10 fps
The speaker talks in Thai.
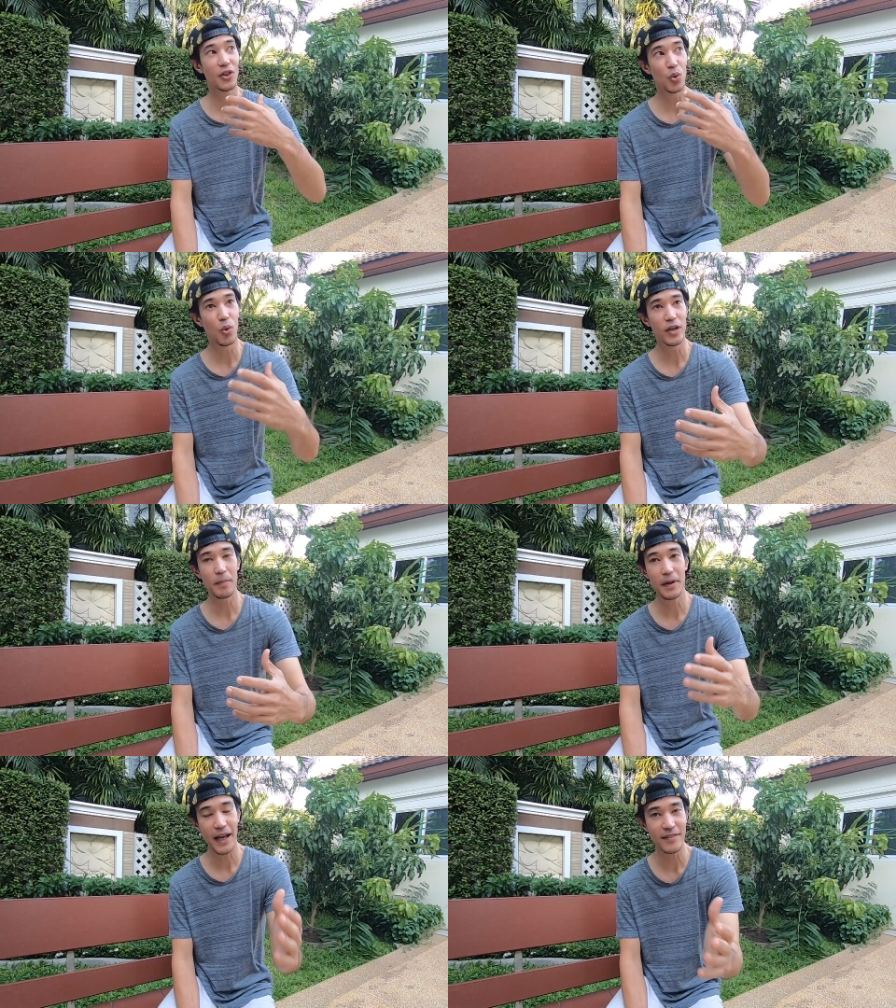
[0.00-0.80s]
ตัวที่
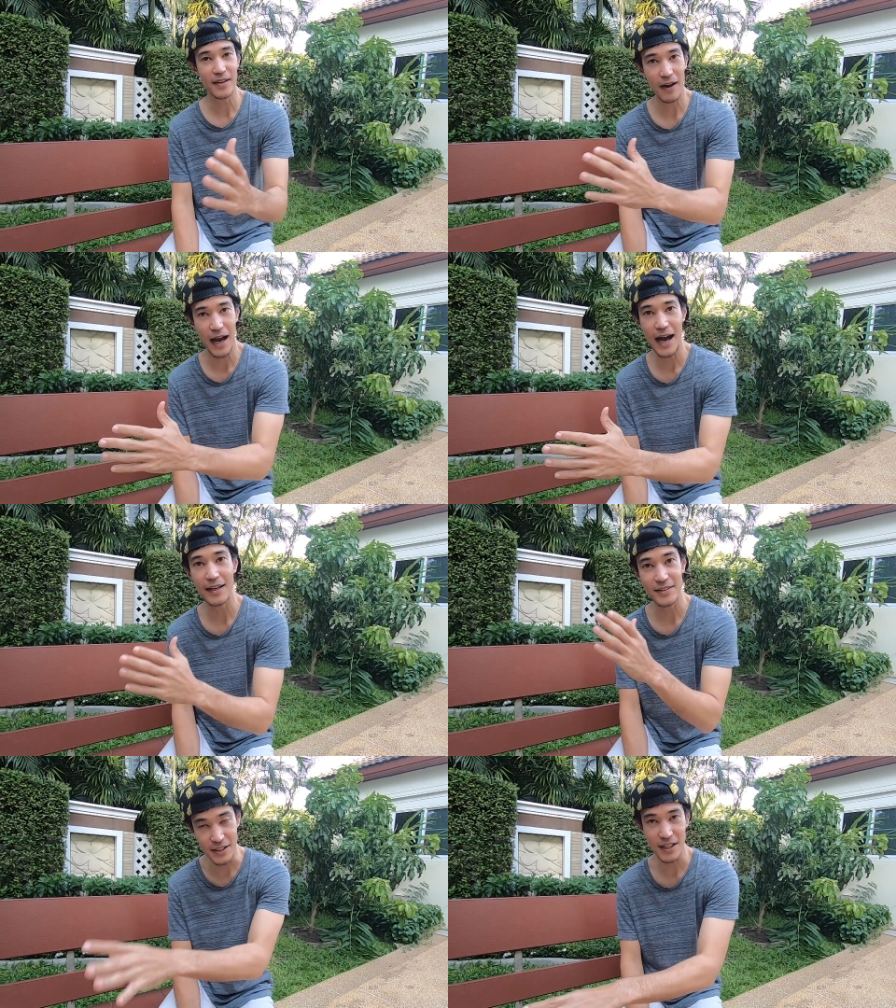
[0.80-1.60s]
เป็น SLR
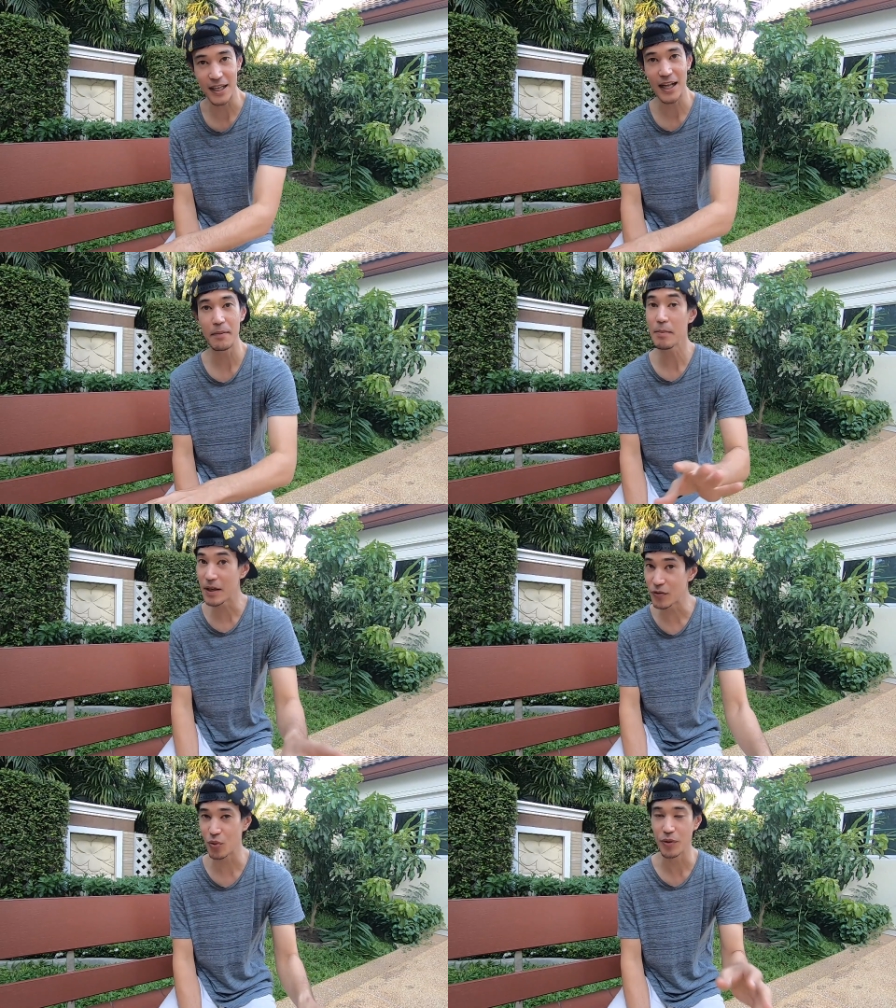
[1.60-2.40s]
เฉยๆนะไม่
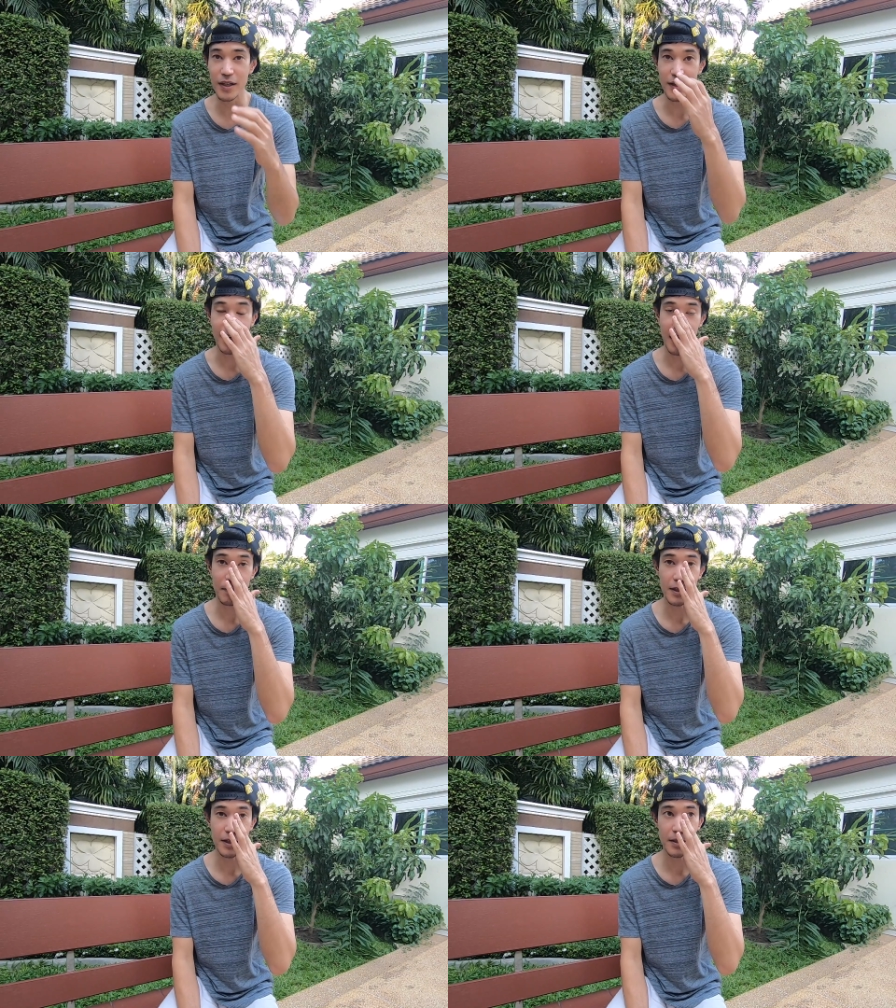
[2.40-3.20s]
มี 01 นะครับ
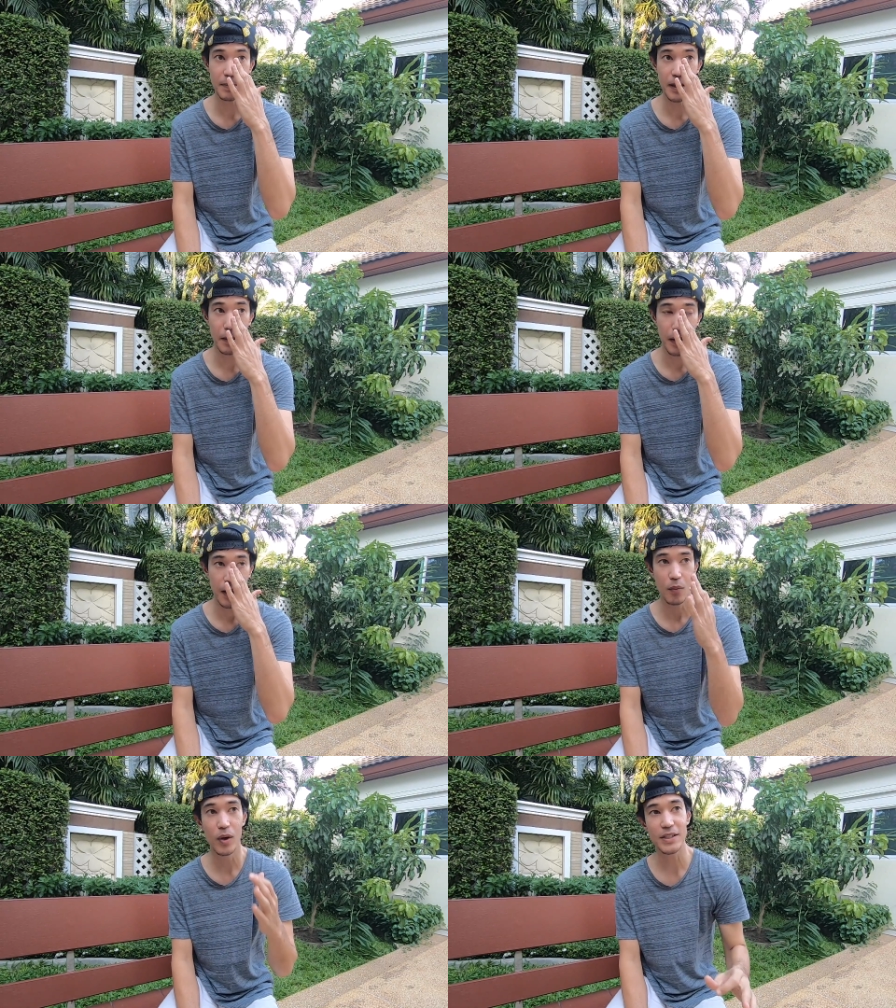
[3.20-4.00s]
ก็คือเป็น
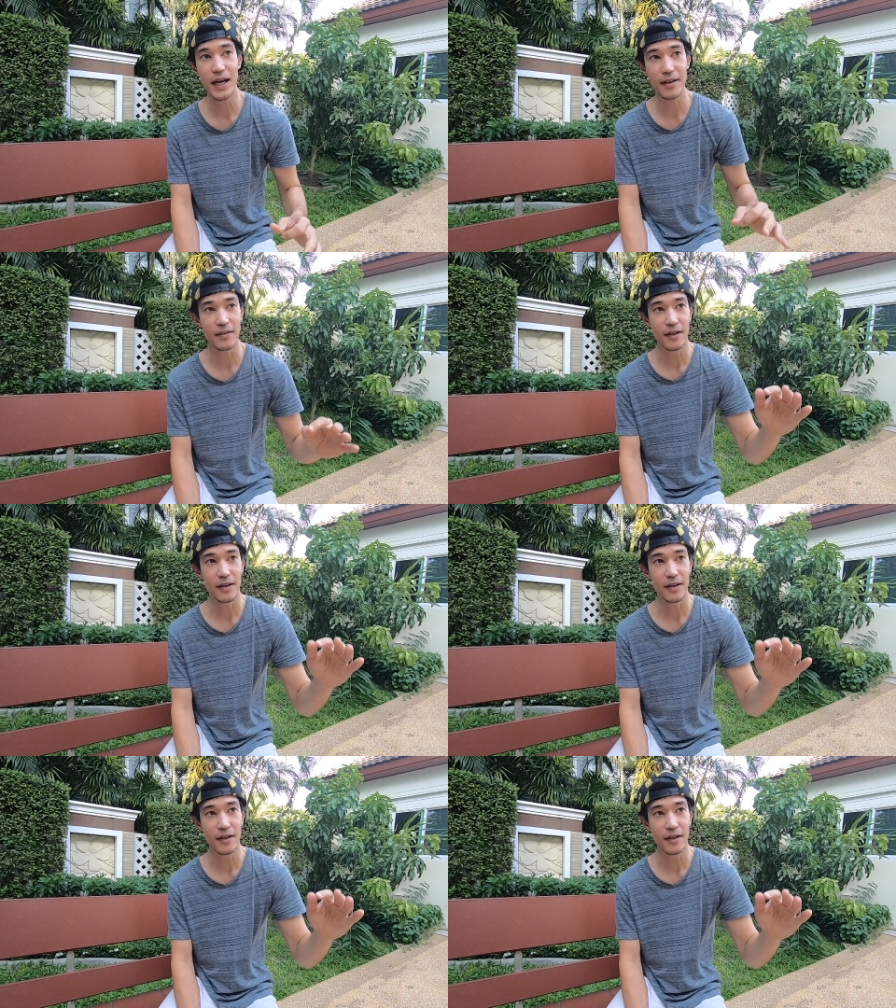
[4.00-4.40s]
เวอร์ชัน